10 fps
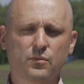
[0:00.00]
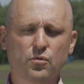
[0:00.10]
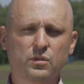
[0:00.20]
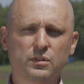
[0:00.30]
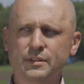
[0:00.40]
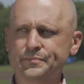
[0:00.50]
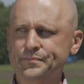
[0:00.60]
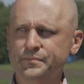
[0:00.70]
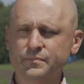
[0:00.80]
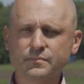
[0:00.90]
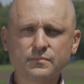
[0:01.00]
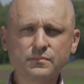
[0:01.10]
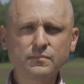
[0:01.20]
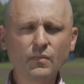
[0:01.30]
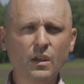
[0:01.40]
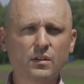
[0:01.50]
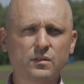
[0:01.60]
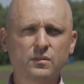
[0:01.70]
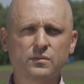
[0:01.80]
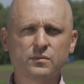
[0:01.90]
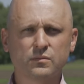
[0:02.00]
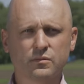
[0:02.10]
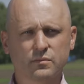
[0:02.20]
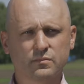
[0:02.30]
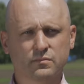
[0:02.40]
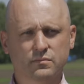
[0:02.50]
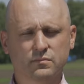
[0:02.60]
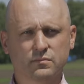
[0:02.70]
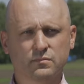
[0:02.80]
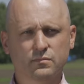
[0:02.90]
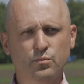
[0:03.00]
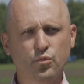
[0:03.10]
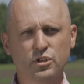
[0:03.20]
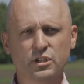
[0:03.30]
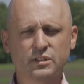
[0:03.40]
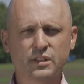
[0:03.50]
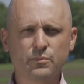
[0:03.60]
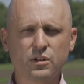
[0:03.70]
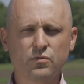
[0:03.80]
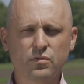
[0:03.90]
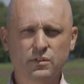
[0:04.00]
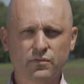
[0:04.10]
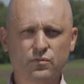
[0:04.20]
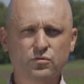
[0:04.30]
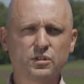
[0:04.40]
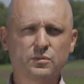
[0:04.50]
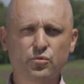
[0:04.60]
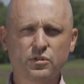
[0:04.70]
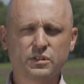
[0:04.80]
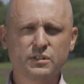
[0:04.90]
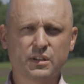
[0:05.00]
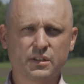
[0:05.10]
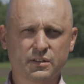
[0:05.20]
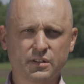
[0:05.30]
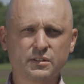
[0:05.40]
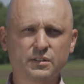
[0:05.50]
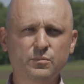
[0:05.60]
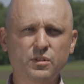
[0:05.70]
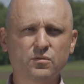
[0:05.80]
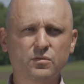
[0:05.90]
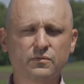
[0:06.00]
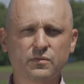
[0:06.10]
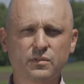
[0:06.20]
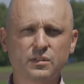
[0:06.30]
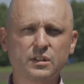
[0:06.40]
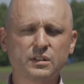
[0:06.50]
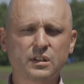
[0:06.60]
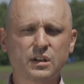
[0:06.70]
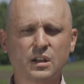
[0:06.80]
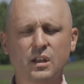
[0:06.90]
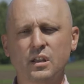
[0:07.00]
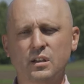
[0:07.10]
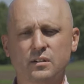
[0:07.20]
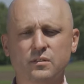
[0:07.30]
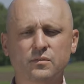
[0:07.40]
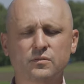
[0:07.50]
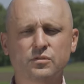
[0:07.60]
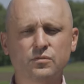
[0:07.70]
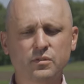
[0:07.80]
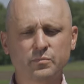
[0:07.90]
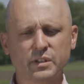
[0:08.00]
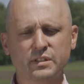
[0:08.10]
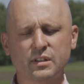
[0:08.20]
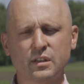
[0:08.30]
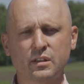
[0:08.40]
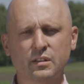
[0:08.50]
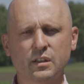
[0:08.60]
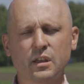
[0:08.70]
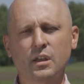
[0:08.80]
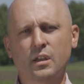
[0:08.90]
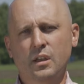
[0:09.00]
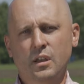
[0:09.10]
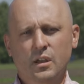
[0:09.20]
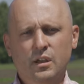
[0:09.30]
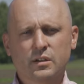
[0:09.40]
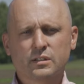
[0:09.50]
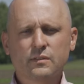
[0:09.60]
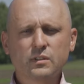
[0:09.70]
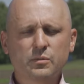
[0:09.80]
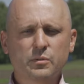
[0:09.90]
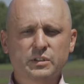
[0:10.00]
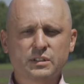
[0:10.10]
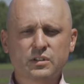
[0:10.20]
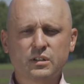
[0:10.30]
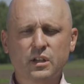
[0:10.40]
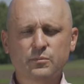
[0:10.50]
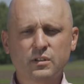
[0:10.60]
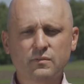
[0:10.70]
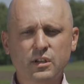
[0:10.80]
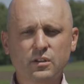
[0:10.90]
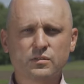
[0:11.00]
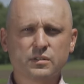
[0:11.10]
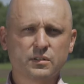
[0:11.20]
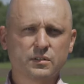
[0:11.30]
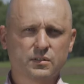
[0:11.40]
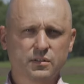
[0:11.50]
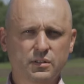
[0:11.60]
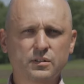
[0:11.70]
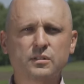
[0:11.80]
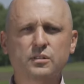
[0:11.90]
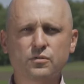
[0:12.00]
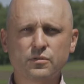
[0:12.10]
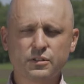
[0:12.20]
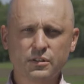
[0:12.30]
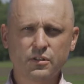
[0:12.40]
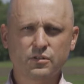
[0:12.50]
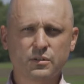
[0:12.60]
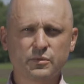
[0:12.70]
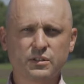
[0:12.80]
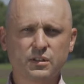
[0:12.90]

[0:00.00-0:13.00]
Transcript: около Э, больше 100 миллионов, уже больше 130 миллионов э, гектар э, сои посеяно. Основными поставщиками являются и соесеющими